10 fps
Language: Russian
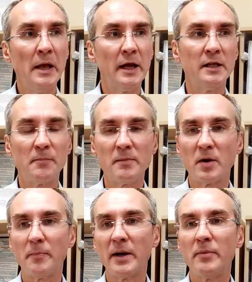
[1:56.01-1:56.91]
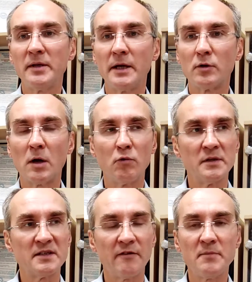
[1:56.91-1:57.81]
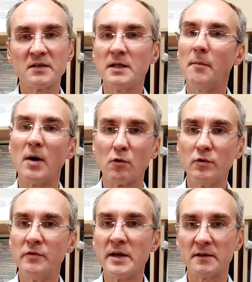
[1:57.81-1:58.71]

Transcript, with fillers: и, например, приобретают какое-то совместное оборудование,